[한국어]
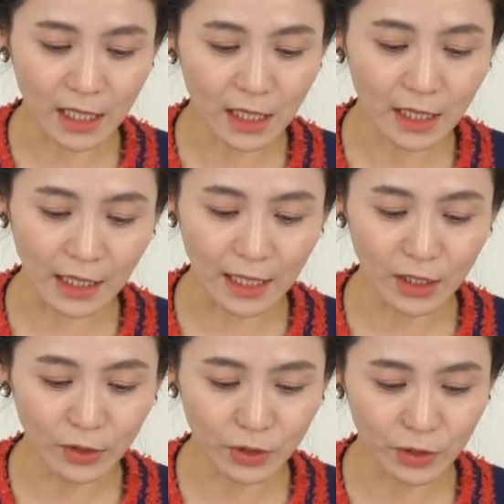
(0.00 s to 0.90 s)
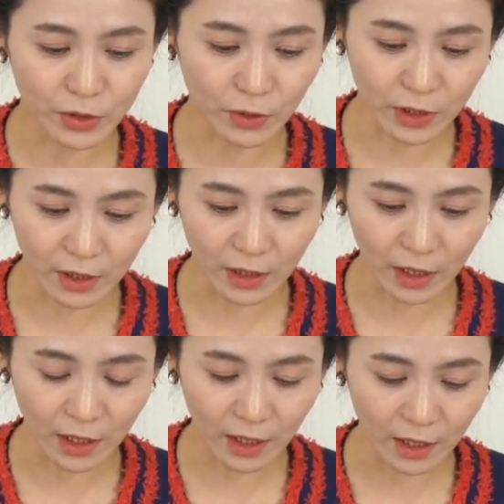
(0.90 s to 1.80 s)
잠깐
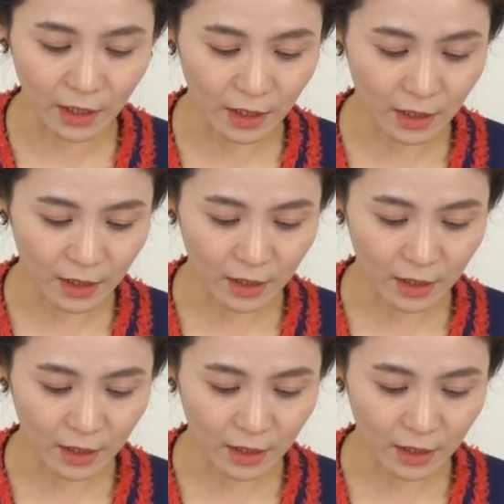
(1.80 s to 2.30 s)
알려드렸었는데